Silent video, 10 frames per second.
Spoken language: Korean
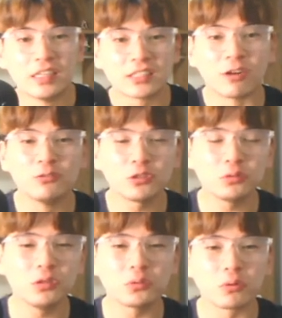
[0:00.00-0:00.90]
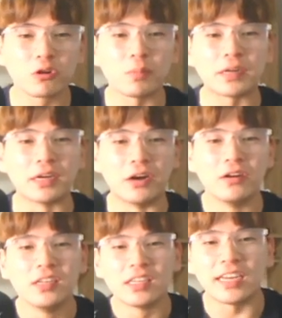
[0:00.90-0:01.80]
전투원 조로를 받아요.
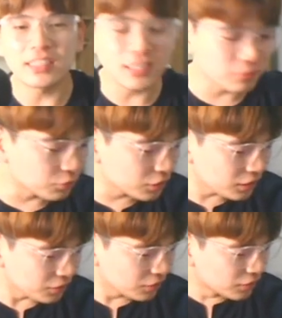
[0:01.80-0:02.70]
이 친구들